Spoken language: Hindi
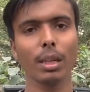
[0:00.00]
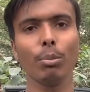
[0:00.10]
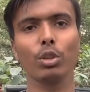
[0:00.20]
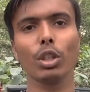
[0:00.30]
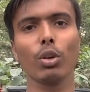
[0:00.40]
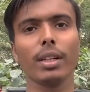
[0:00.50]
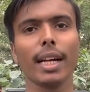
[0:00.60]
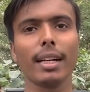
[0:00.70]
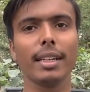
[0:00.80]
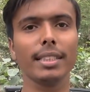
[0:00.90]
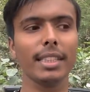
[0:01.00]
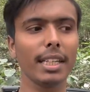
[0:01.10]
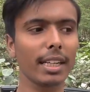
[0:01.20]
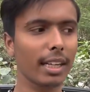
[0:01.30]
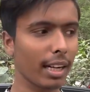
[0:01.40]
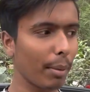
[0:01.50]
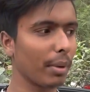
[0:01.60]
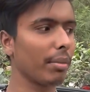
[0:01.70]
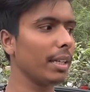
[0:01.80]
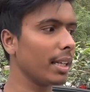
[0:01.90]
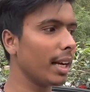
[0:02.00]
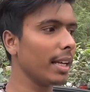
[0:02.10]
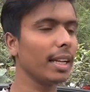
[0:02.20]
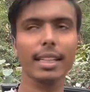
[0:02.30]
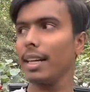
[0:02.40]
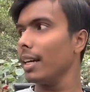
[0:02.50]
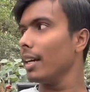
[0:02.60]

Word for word: मुझसे कॉन्टैक्ट कीजिए काम करवाइए गाड़ी के अंदर